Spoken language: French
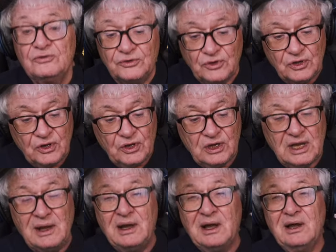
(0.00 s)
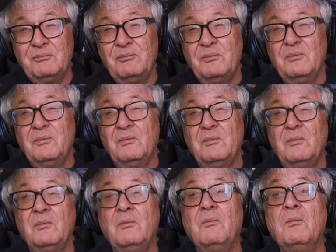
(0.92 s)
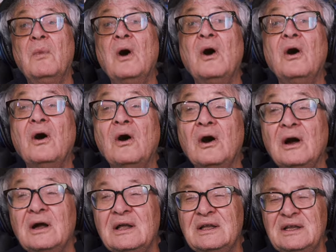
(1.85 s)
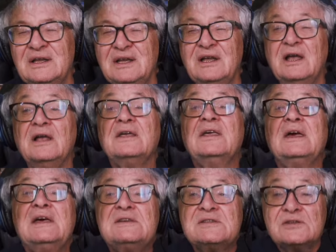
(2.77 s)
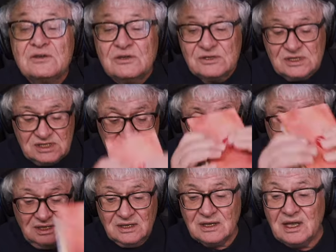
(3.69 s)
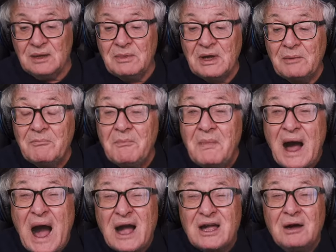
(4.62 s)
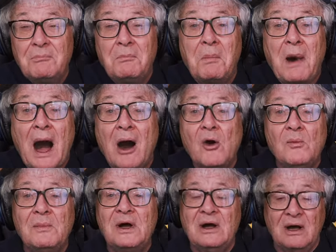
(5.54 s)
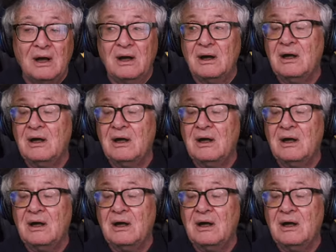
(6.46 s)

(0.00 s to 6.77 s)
de la mort. Qu'est-ce que c'est Eh bien, Marc Baumer.